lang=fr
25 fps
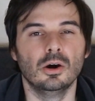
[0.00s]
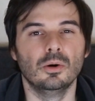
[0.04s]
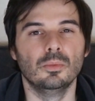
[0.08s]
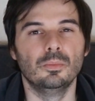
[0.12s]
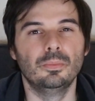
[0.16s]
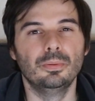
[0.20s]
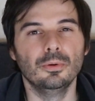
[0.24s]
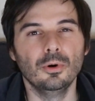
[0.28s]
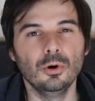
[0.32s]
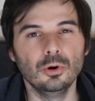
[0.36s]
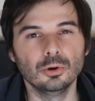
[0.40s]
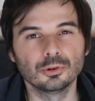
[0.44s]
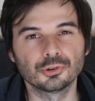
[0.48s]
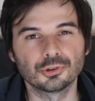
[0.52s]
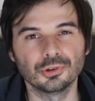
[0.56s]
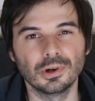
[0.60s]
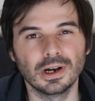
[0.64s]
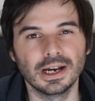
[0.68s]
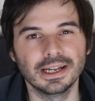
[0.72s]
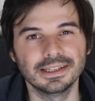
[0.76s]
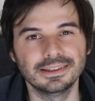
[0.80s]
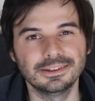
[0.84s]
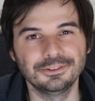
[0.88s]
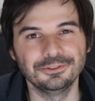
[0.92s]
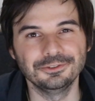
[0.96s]
Bonjour
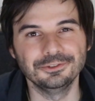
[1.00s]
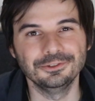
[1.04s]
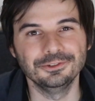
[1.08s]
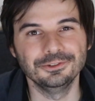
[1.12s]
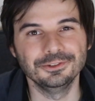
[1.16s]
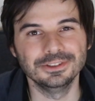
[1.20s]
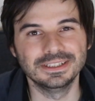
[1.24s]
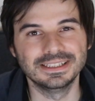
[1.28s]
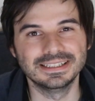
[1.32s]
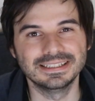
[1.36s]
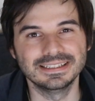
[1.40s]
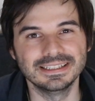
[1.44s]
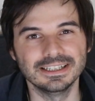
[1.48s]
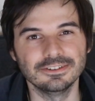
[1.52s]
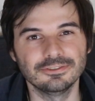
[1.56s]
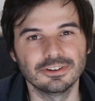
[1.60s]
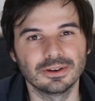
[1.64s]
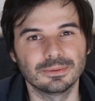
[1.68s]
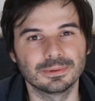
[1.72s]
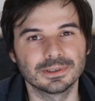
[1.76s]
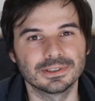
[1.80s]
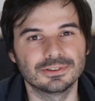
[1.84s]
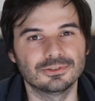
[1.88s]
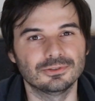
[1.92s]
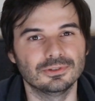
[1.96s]
à toutes, c'est
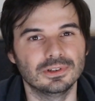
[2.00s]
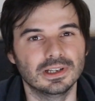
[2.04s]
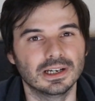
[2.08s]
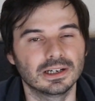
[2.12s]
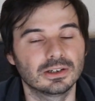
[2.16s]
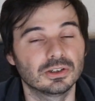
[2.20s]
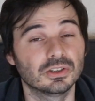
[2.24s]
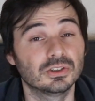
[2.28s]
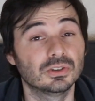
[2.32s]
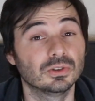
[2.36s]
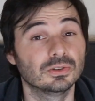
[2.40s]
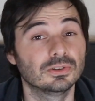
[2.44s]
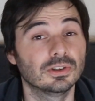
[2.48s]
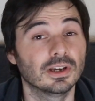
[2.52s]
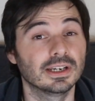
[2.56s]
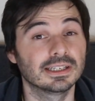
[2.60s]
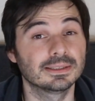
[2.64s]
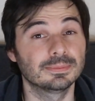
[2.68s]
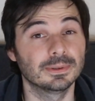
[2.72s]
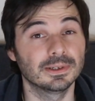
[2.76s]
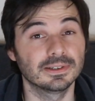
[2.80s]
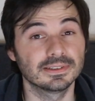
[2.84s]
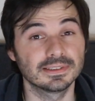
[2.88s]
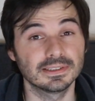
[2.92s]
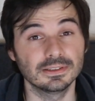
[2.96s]
Fabrice Julien, coach et auteur
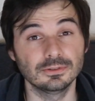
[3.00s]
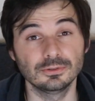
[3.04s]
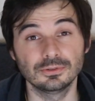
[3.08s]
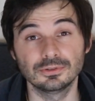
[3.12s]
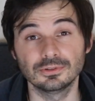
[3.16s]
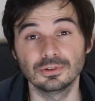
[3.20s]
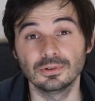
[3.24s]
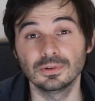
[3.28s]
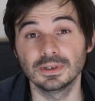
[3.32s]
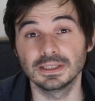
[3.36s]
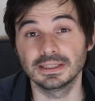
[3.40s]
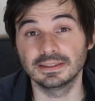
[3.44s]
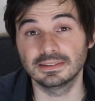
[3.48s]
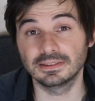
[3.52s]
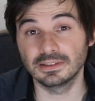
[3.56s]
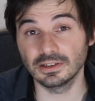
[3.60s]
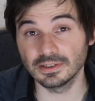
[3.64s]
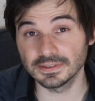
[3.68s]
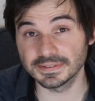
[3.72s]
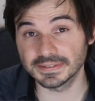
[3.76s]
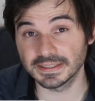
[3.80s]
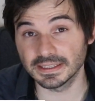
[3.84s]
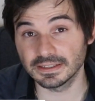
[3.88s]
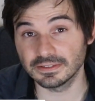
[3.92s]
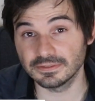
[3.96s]
expert en séduction et
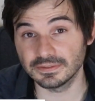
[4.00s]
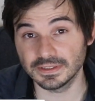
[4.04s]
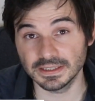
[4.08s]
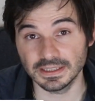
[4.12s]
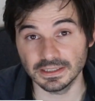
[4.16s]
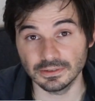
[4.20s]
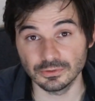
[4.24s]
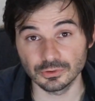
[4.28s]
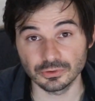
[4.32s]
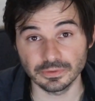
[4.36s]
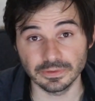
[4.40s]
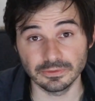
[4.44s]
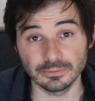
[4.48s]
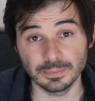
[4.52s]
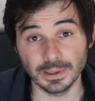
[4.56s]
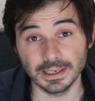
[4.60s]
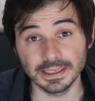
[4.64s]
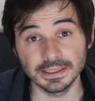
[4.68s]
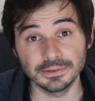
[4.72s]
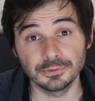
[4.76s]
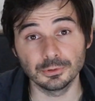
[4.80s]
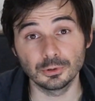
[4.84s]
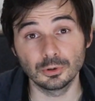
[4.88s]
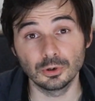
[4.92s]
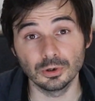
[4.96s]
dans cette vidéo, je vais vous
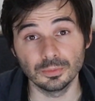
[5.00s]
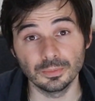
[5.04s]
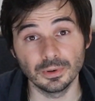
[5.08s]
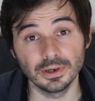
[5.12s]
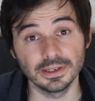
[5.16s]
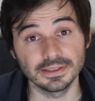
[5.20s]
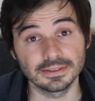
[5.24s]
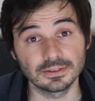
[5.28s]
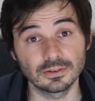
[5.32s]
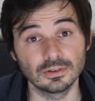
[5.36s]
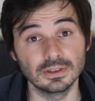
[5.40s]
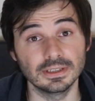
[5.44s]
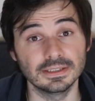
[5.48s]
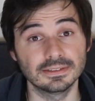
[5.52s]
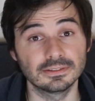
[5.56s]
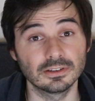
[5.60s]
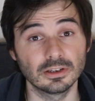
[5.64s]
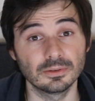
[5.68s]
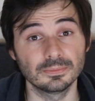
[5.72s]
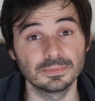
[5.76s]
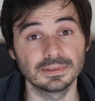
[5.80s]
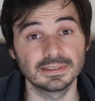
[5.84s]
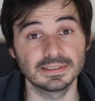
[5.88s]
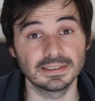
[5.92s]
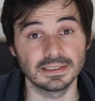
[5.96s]
parler de comment est-ce que les
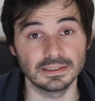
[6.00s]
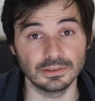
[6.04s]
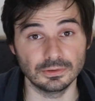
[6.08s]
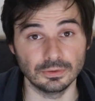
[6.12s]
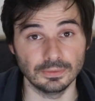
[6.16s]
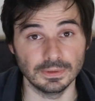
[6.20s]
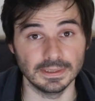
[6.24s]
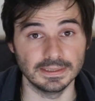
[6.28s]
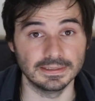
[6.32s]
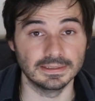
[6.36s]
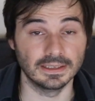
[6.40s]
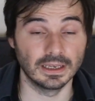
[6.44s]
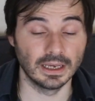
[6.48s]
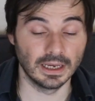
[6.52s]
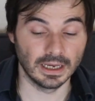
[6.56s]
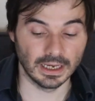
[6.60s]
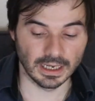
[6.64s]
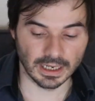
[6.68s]
hommes séduisent.